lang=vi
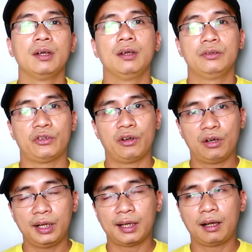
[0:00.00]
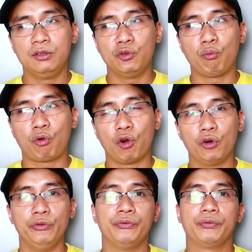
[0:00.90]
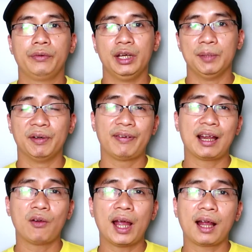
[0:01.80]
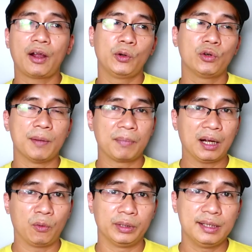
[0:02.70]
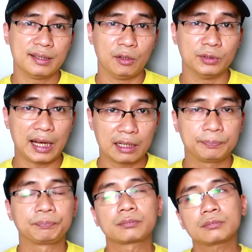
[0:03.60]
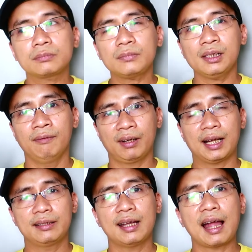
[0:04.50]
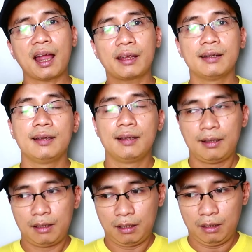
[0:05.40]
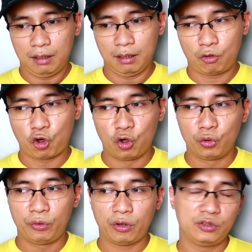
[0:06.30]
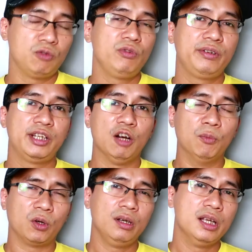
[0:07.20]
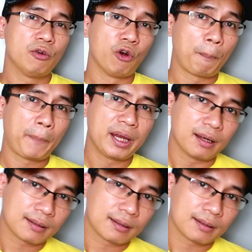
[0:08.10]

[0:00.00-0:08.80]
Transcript: do đó người ta cần dùng cồn để mà pha loãng cái độ đậm đặc của tinh dầu ra và cái thứ hai uh, cồn nó giống như kiểu một cái liều doping ấy